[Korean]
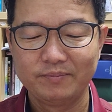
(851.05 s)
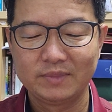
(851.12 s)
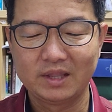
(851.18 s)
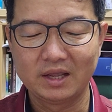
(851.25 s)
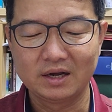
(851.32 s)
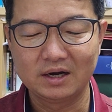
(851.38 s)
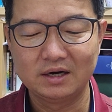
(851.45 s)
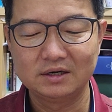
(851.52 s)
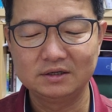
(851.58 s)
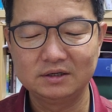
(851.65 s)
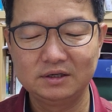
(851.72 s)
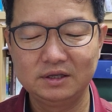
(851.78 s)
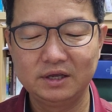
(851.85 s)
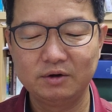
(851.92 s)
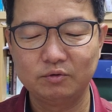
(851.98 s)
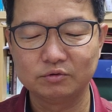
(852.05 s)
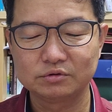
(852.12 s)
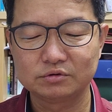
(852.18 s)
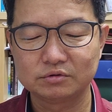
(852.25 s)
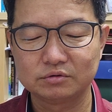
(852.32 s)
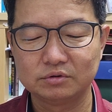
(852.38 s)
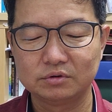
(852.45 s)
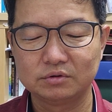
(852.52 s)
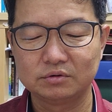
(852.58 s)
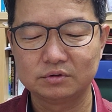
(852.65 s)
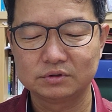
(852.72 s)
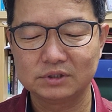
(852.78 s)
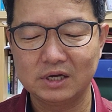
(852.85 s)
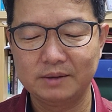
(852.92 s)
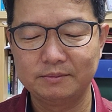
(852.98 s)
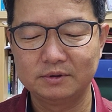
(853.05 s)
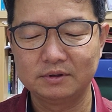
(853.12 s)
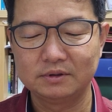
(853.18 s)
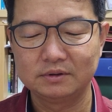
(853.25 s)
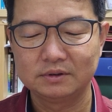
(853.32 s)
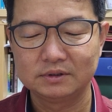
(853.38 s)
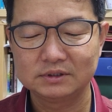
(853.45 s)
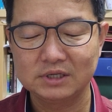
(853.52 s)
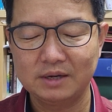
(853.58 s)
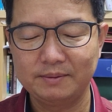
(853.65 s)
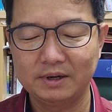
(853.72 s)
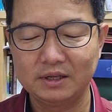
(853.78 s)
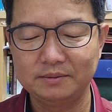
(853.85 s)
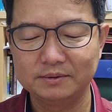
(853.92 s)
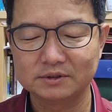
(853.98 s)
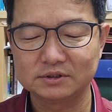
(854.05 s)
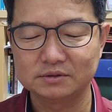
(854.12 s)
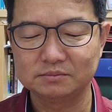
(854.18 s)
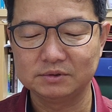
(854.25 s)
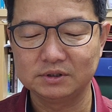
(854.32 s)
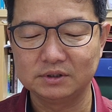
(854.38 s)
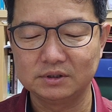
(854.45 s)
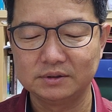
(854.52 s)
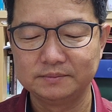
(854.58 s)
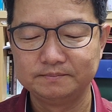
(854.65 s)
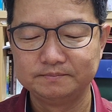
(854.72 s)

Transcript: 내가 의의 옷으로 삼을 삼아 입었으며